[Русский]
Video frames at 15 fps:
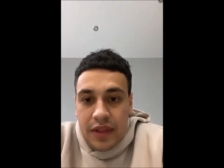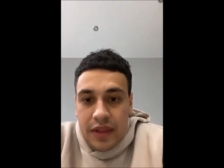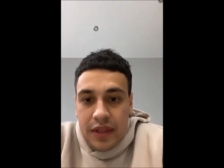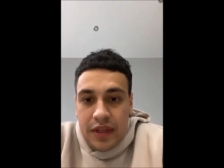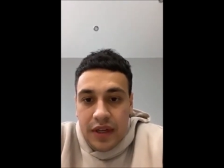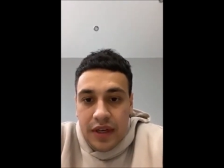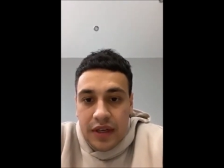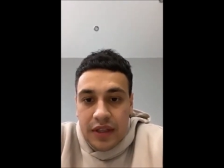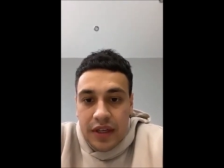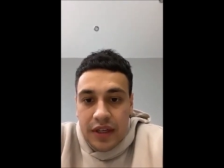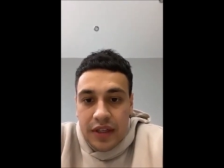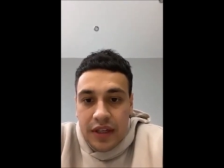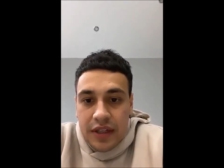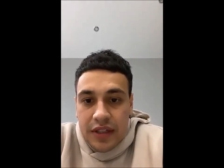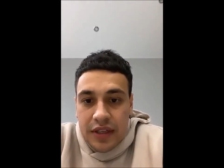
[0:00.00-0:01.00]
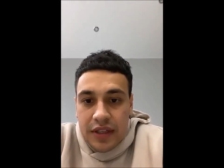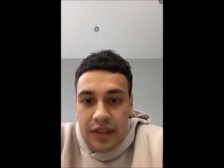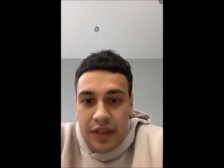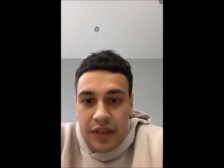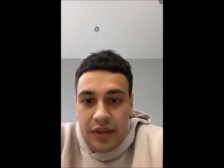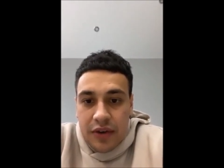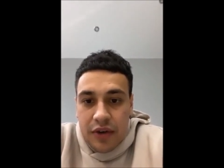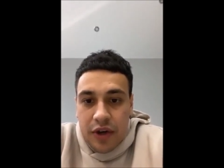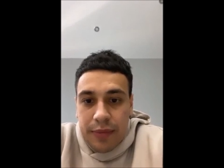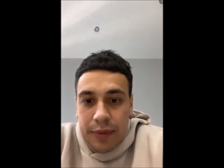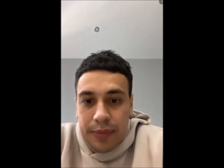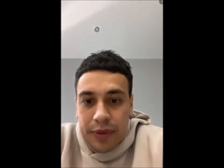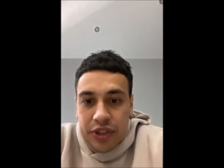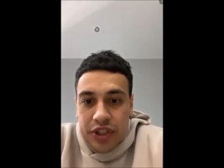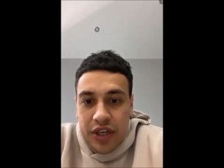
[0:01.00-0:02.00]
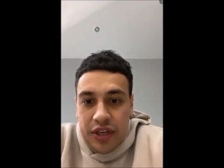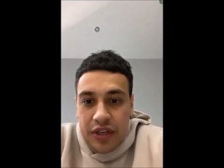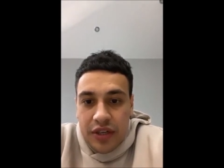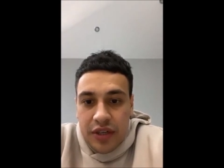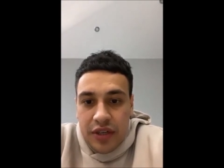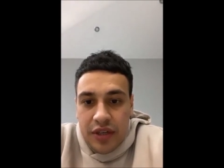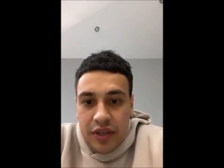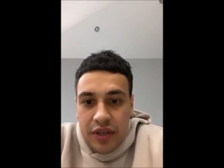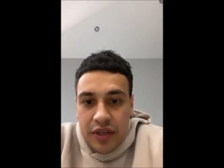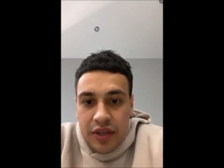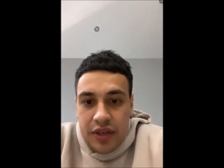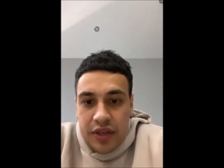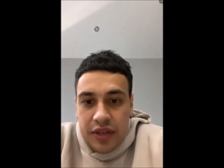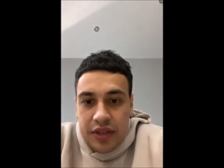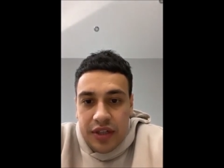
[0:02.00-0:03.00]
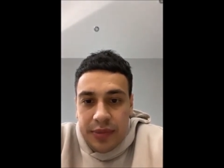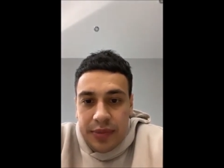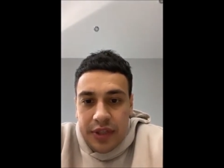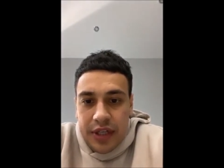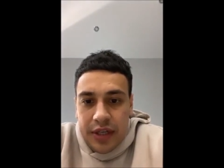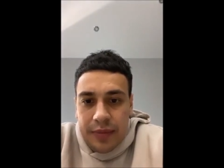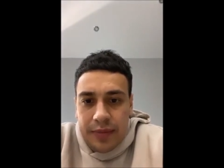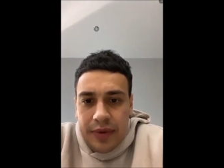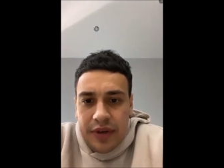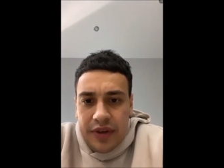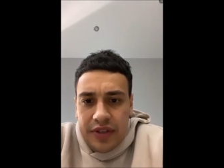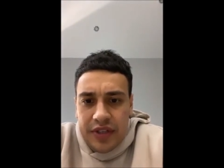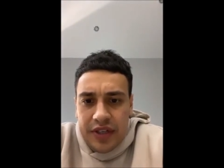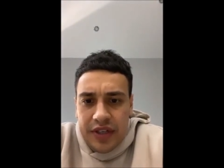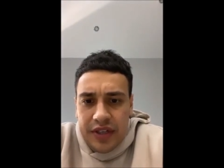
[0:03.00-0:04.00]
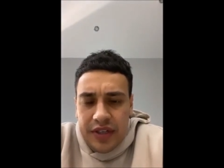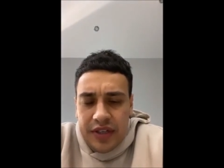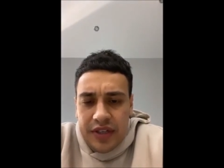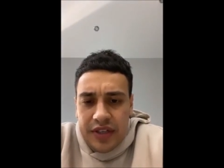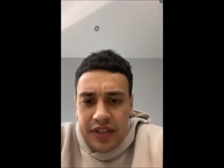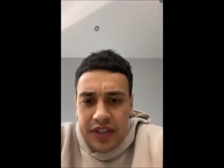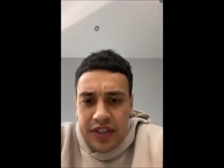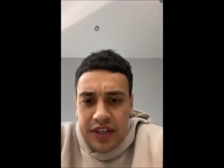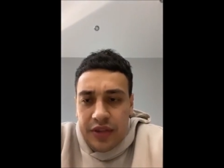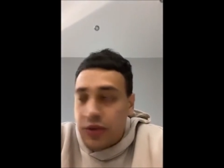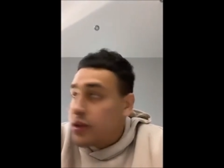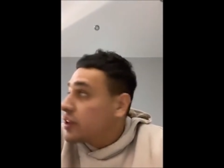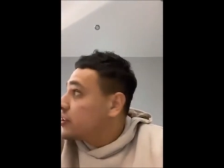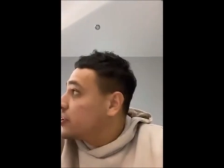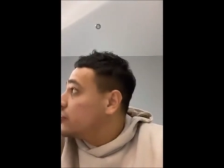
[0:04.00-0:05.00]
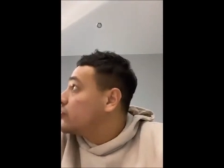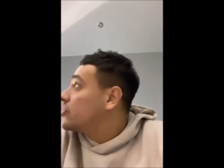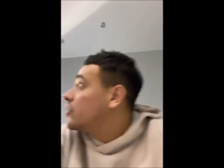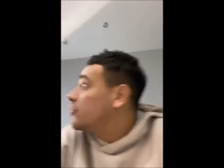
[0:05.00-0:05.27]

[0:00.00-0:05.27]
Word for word: Так, так, так, так, так. Опа, пошли. Из Петропавловска. Где Танюха? Танюха,